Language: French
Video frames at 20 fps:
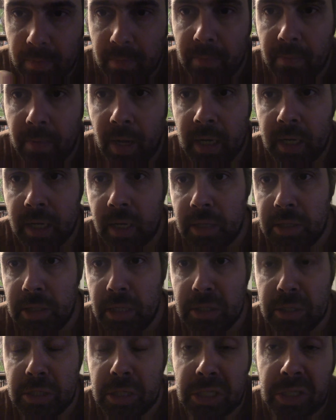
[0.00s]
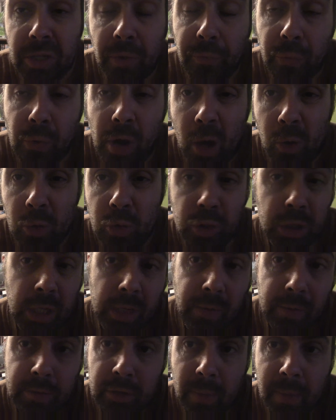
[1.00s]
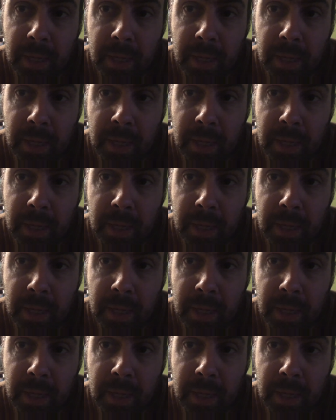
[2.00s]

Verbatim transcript: malgré certains foulards rouges qui veulent se